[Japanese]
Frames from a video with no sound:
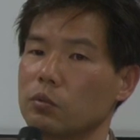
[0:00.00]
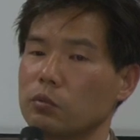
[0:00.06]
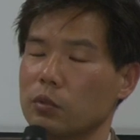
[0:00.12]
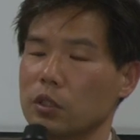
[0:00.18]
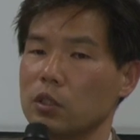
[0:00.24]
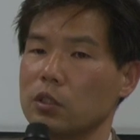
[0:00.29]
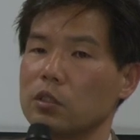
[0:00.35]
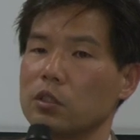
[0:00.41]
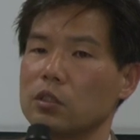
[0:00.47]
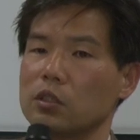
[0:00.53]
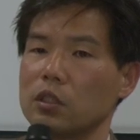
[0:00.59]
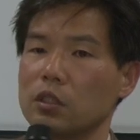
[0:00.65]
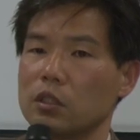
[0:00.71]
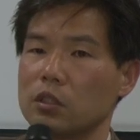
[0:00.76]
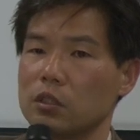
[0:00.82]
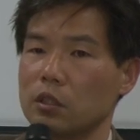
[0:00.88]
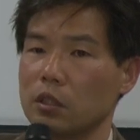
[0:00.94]
私はぜ
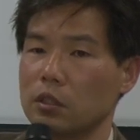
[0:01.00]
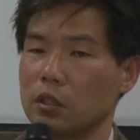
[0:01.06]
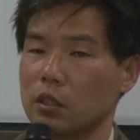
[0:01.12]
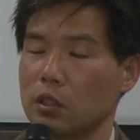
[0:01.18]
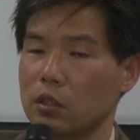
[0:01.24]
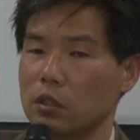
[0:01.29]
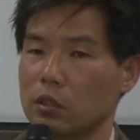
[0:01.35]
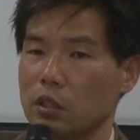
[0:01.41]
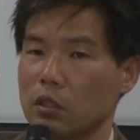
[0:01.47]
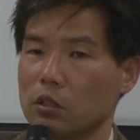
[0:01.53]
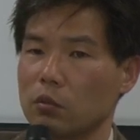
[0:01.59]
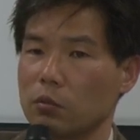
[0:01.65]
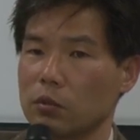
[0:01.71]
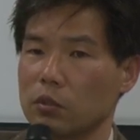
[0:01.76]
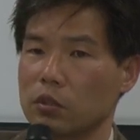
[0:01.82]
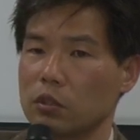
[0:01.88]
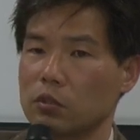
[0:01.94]
ひしていただきたいと
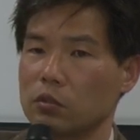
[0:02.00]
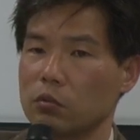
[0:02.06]
思います。